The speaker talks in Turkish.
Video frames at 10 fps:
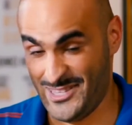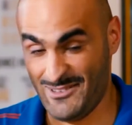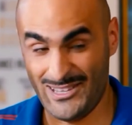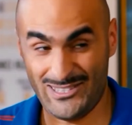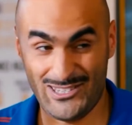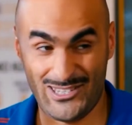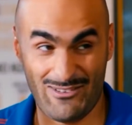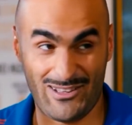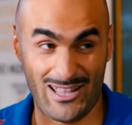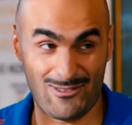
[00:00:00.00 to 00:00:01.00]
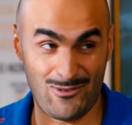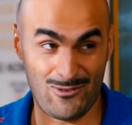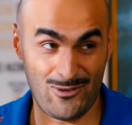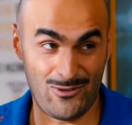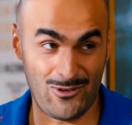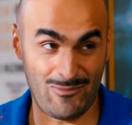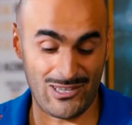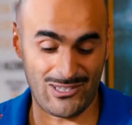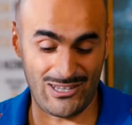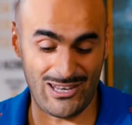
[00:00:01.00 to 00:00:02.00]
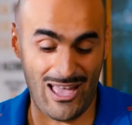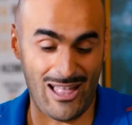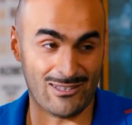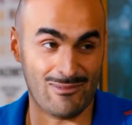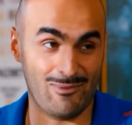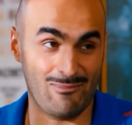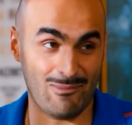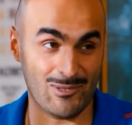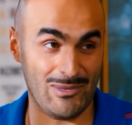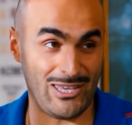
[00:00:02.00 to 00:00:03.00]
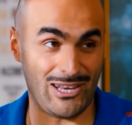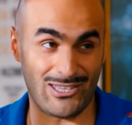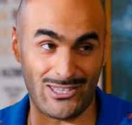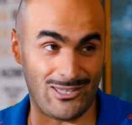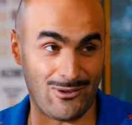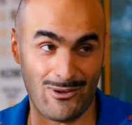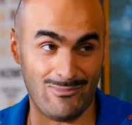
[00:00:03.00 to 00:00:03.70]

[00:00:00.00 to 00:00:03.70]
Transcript: Devletin şefkatli yüzünü görmek için illa altın bulmamız mı gerekiyordu